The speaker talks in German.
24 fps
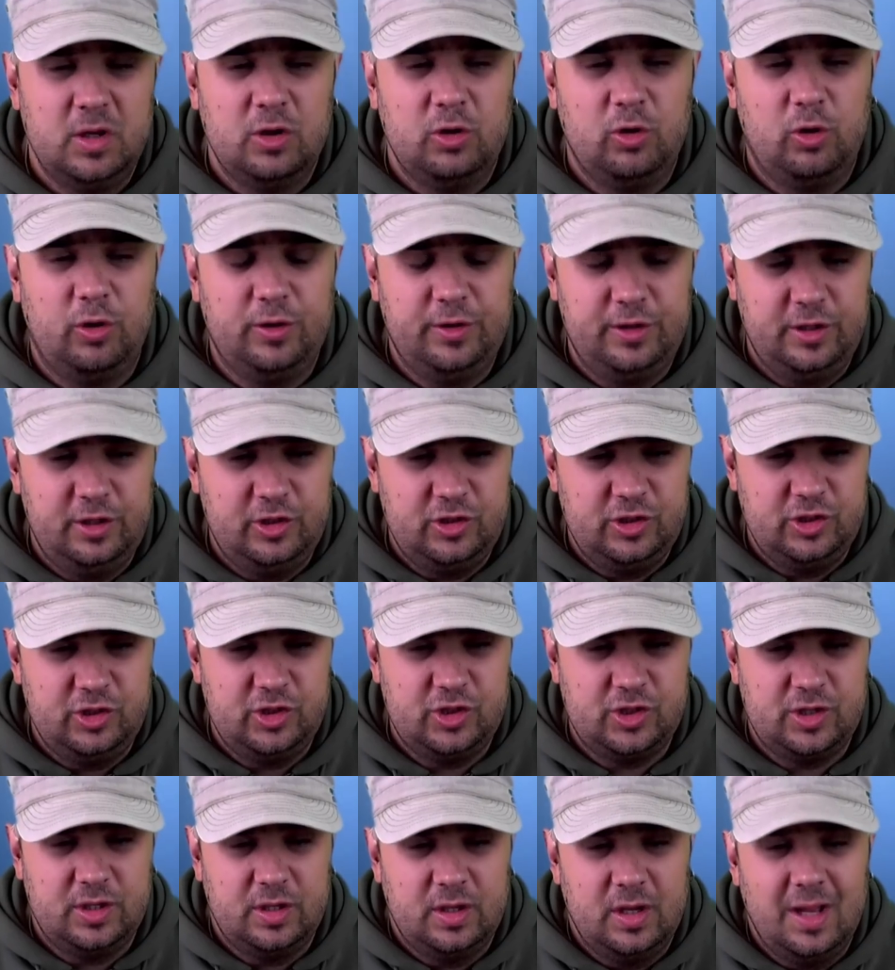konnte ich
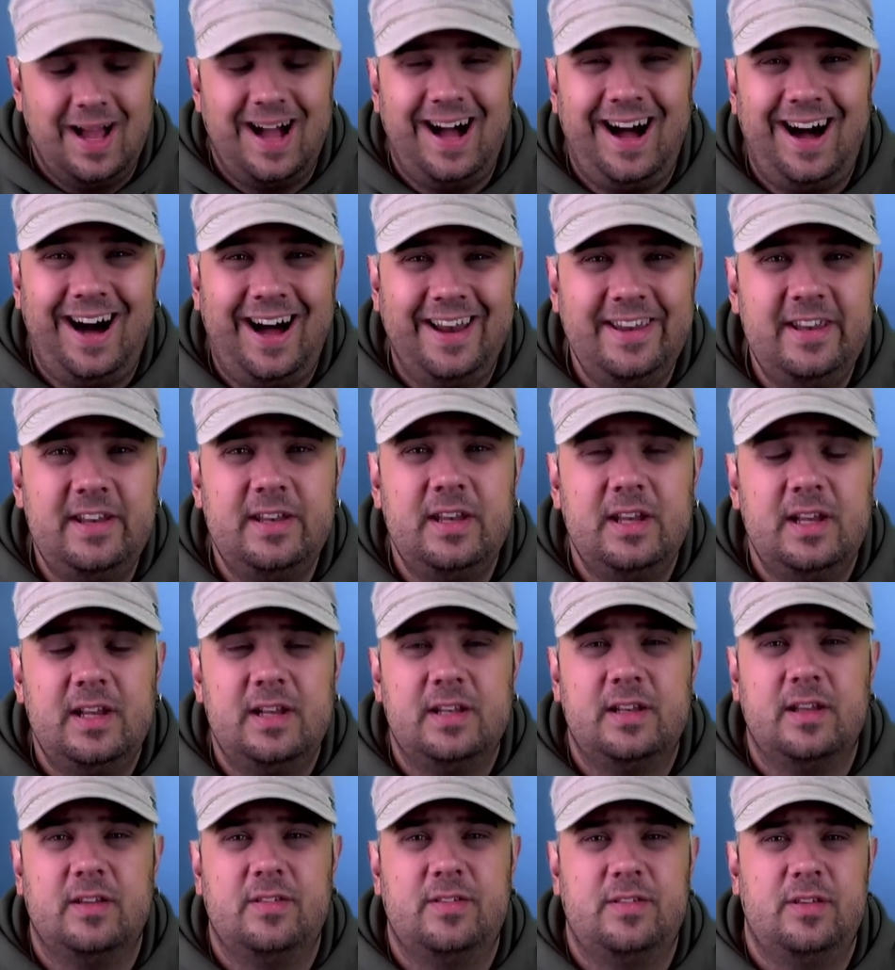nicht ahnen,
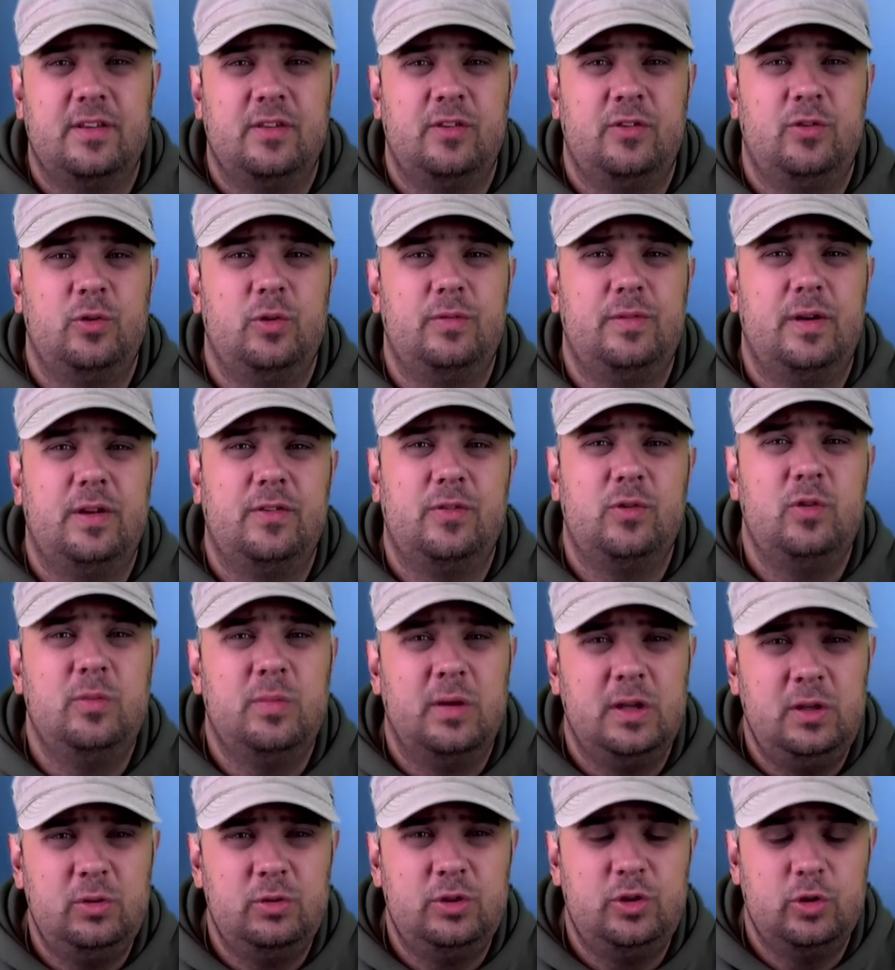dass sowas
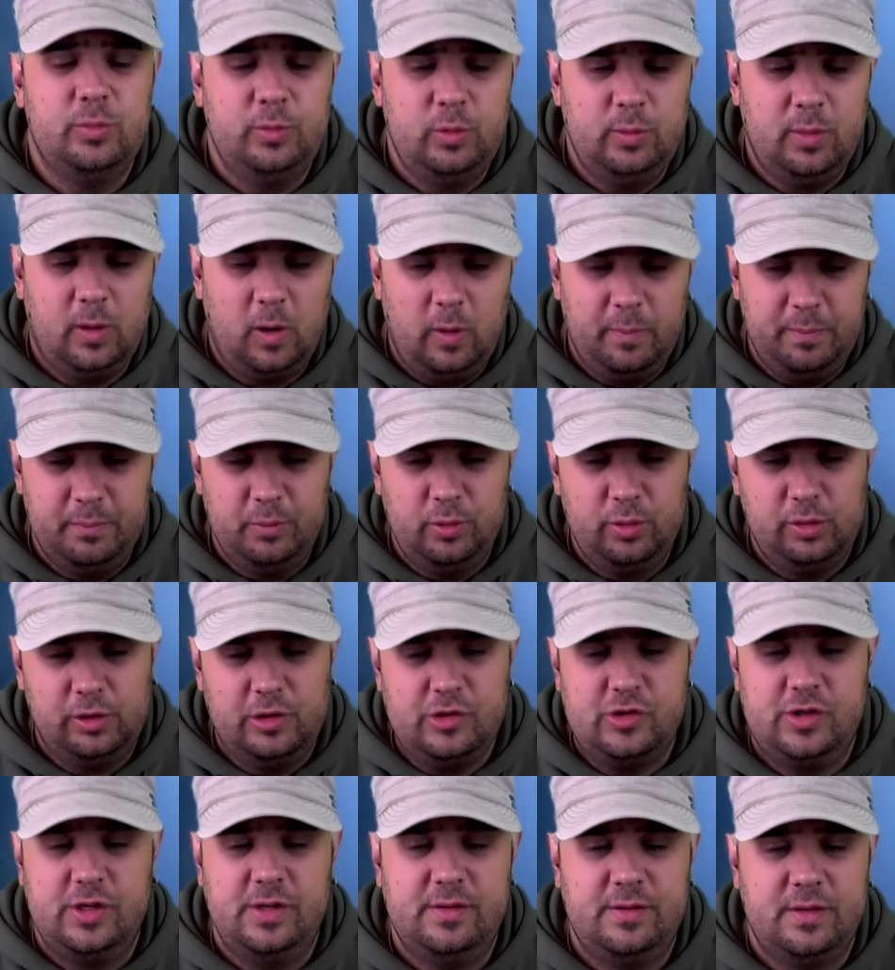über YouTube überhaupt
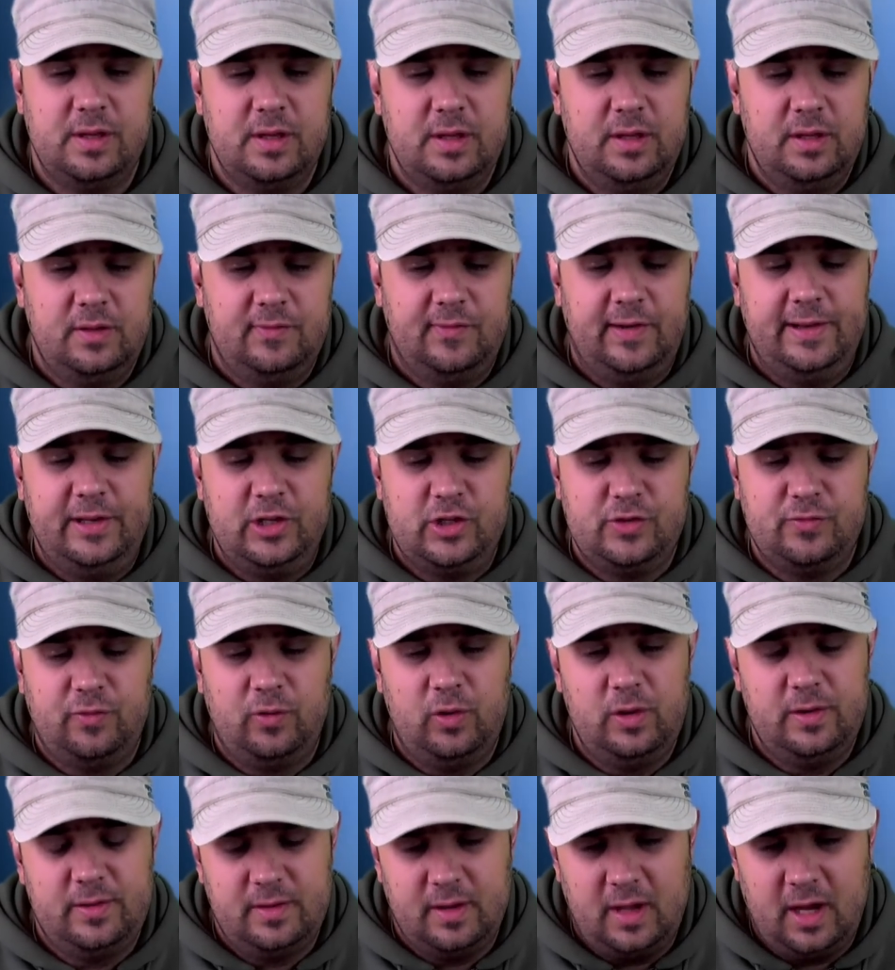möglich ist, weil ich
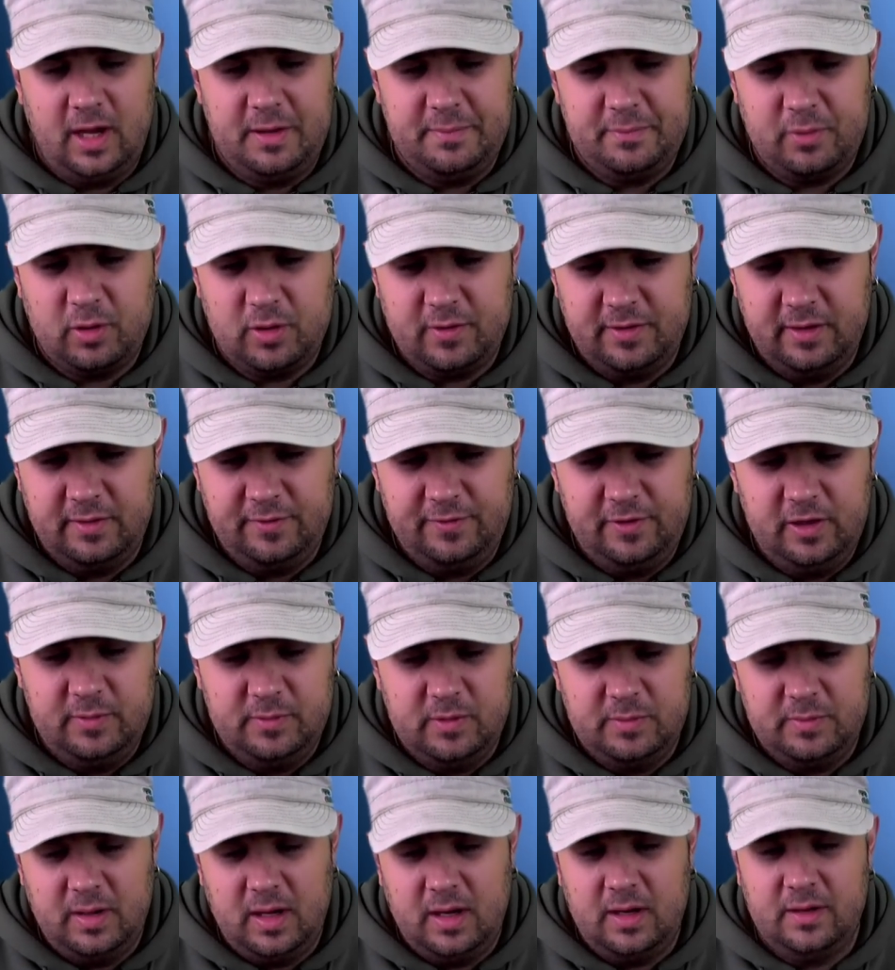wollte
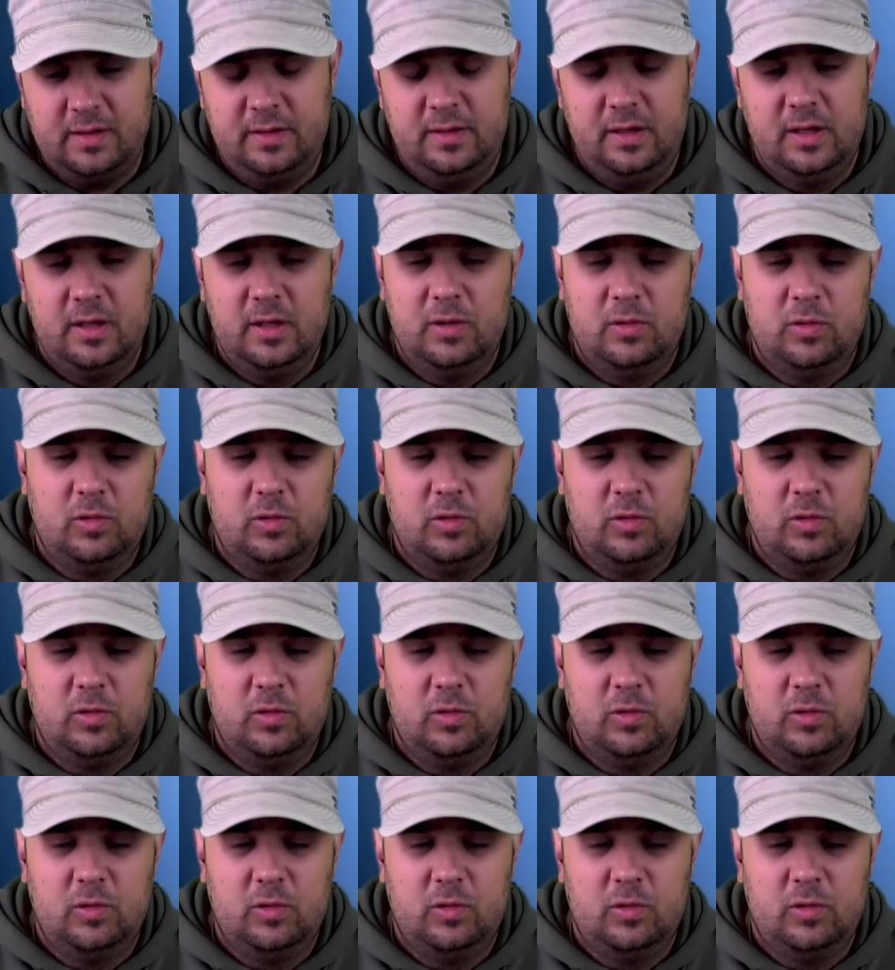Unboxing-Filme machen,